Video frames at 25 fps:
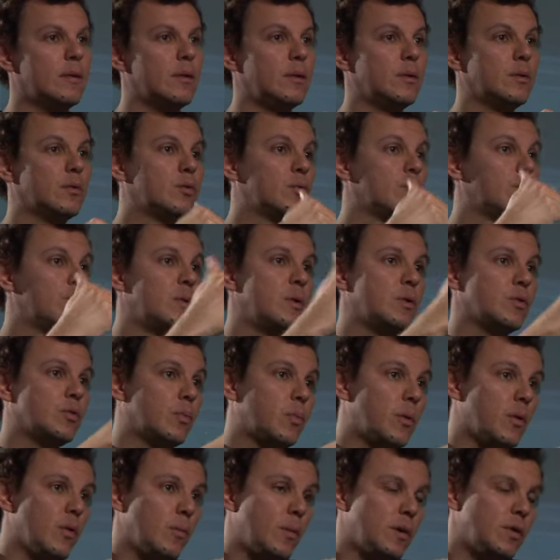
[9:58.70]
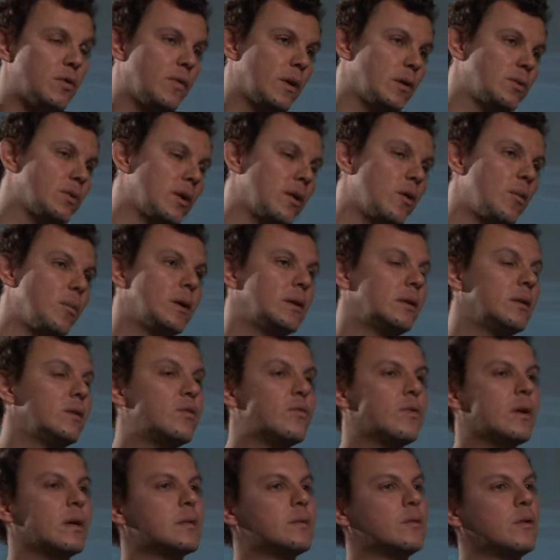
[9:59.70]
isso, isso provavelmente vai gerar uma
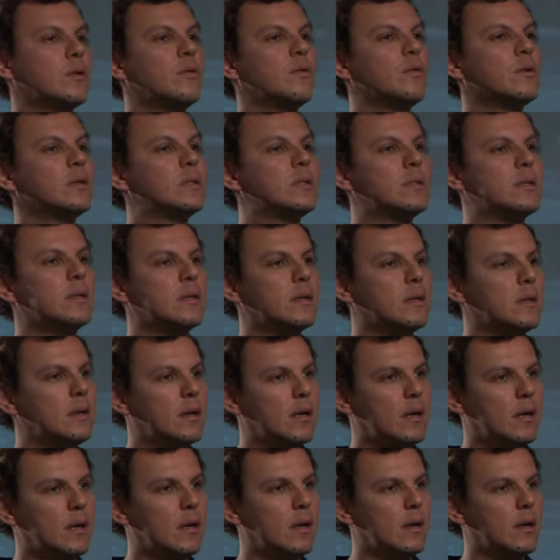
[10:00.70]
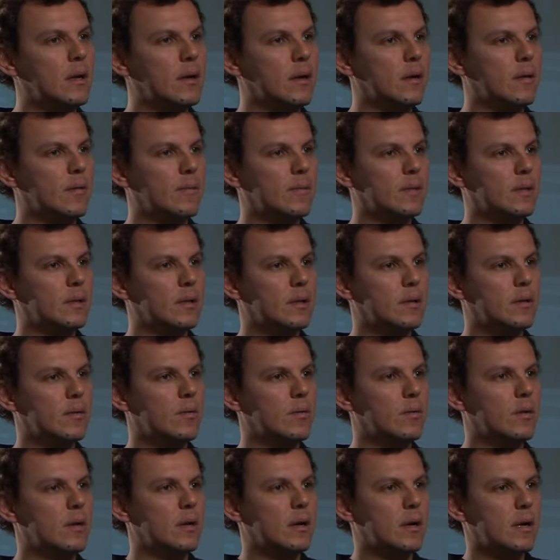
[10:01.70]
identificação em você.
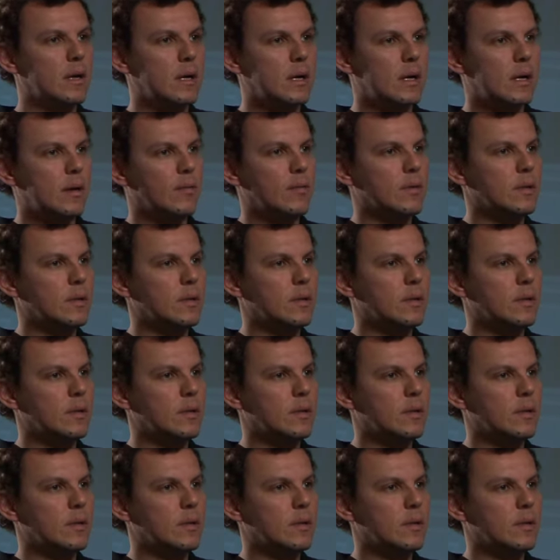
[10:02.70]
Entendeu? É,